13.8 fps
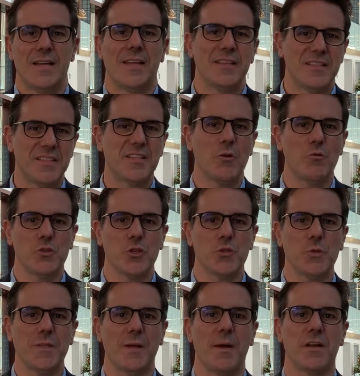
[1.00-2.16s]
La décision
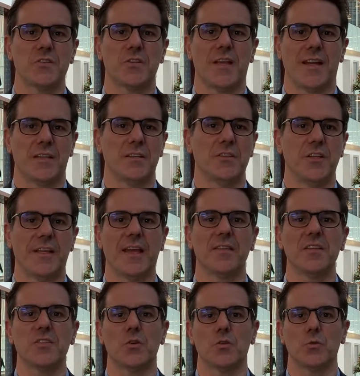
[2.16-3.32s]
aujourd'hui de la Banque du Canada de
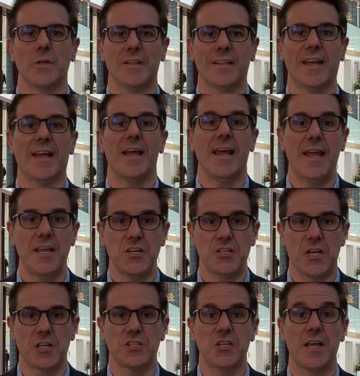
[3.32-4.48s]
garder son taux d'intérêt
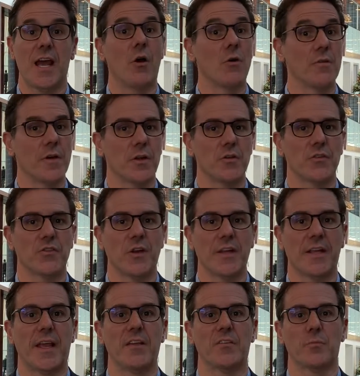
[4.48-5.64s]
inchangé à
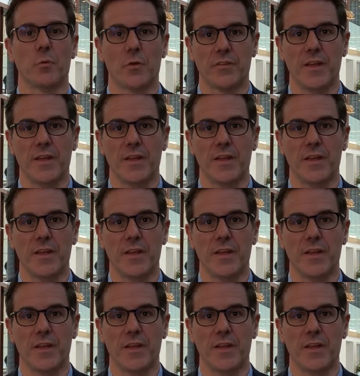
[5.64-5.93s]
1,75